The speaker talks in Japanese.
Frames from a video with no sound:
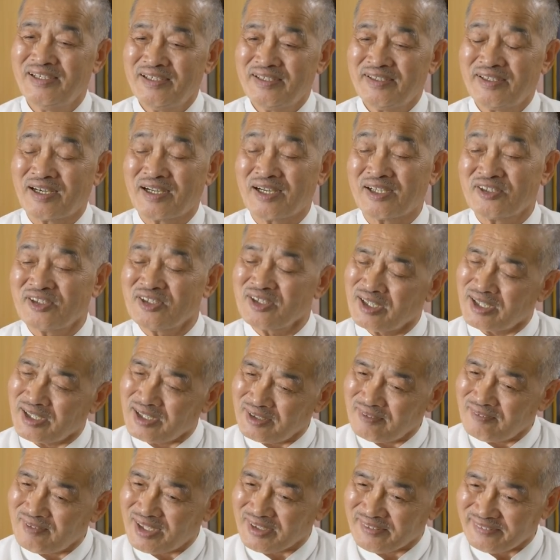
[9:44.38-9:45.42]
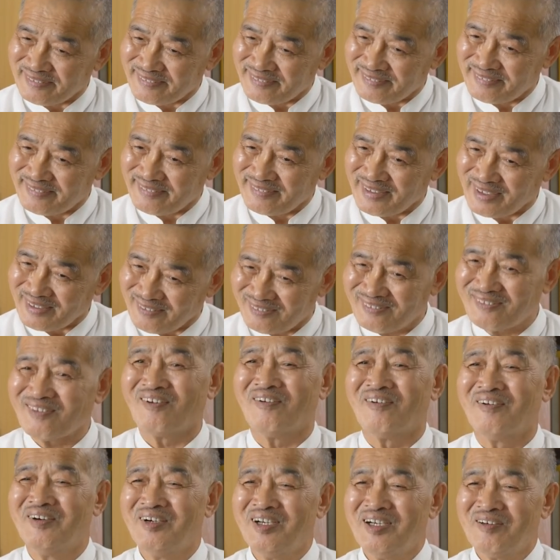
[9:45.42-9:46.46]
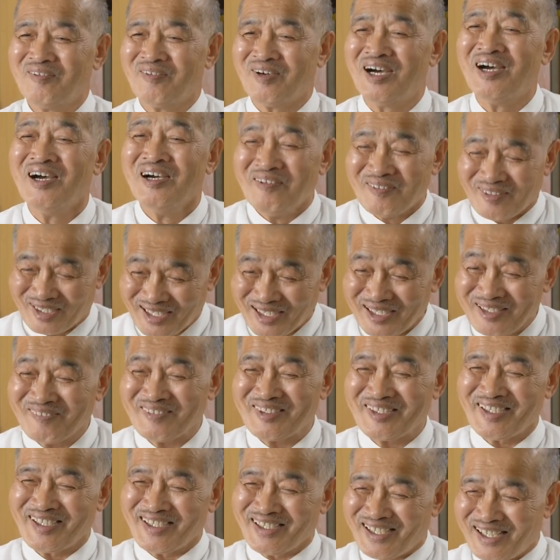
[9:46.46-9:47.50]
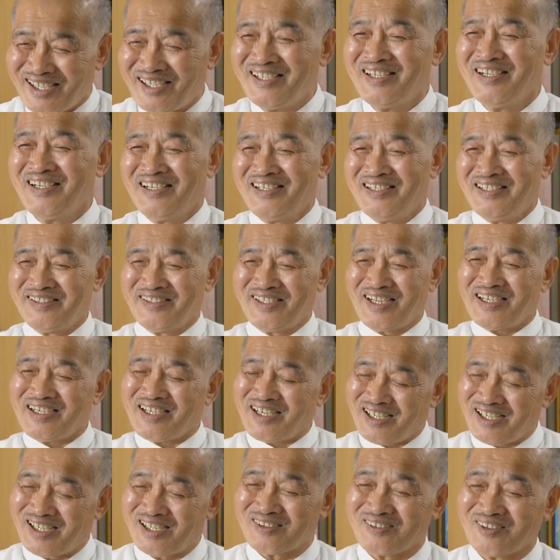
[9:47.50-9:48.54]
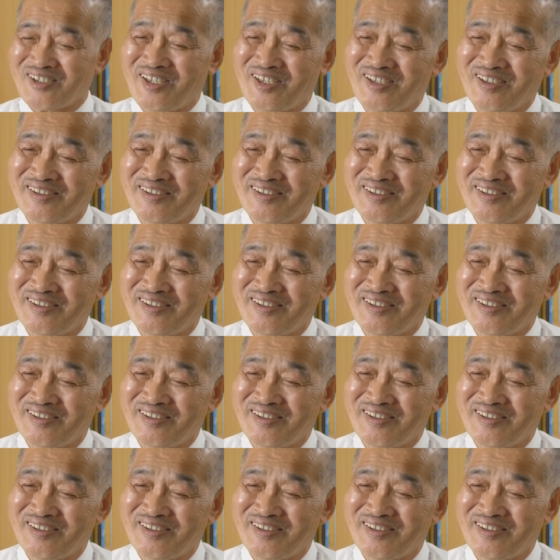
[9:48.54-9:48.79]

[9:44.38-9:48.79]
だからつながりはパッと分かりませんがなんかあの